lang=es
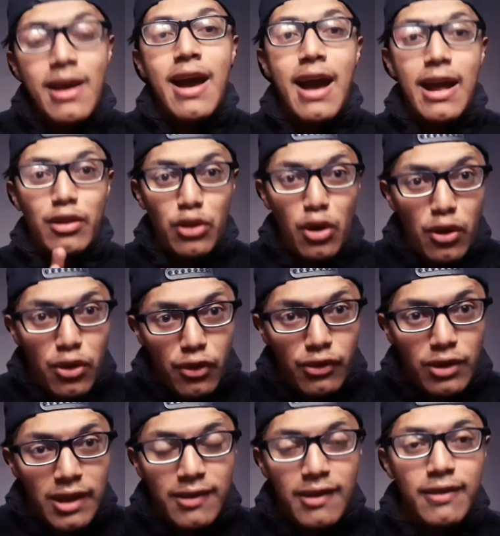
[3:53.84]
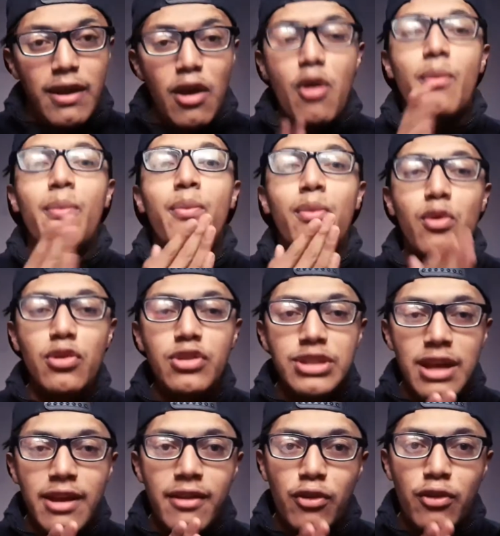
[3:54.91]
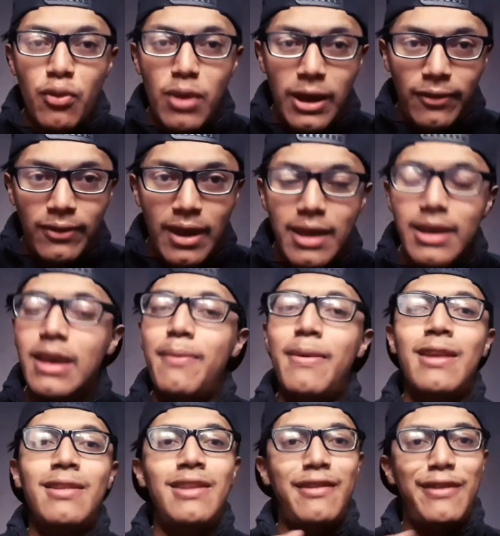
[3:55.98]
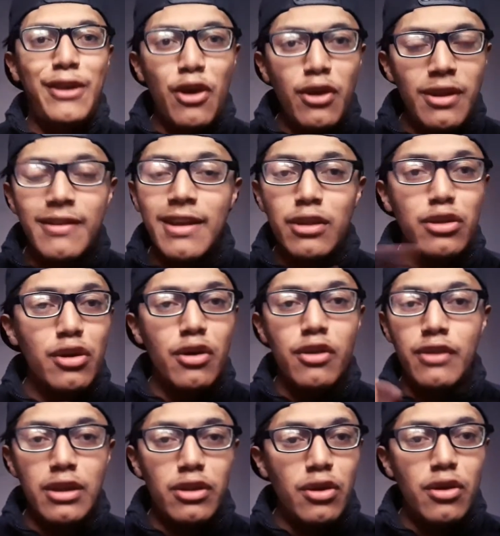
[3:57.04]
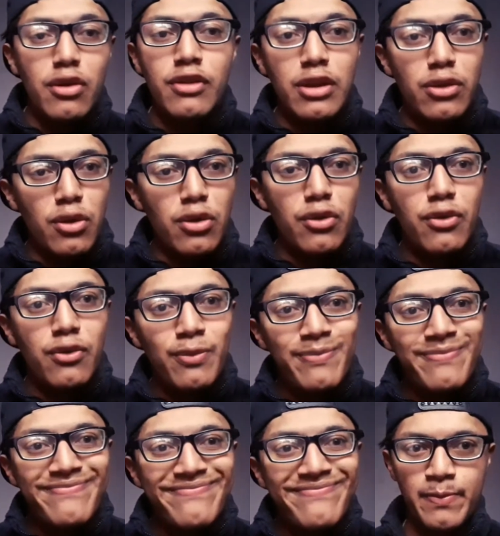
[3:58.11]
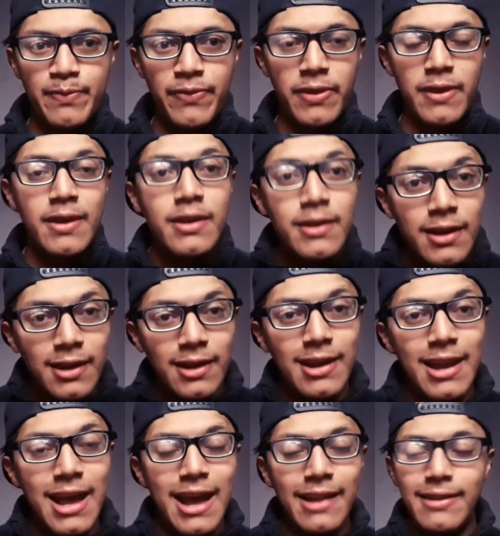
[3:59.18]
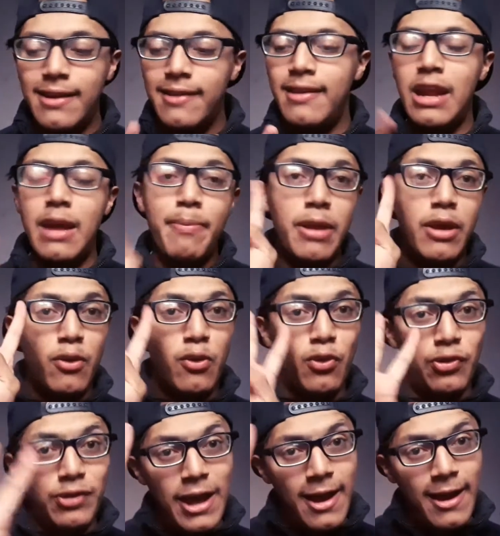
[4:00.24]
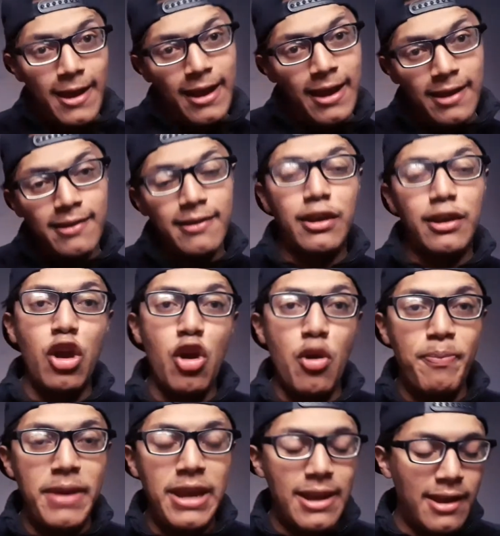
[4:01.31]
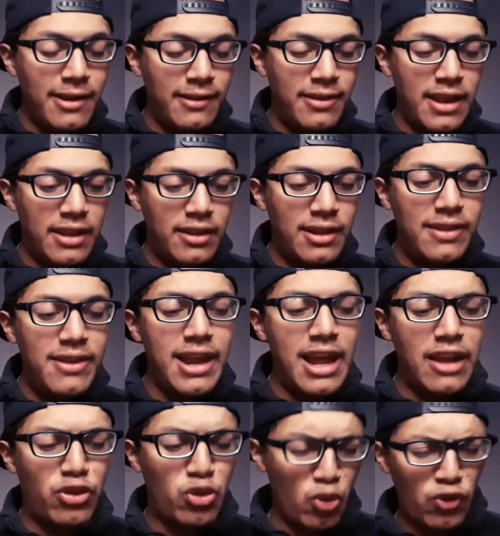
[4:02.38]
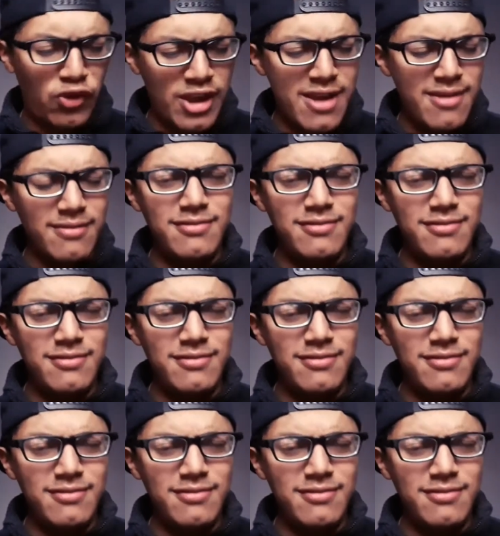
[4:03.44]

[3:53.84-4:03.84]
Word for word: a todos les deseo mucha suerte y bendiciones a todos, a todos, a todos. La tercera pregunta es ¿qué opinas de, la Tusa?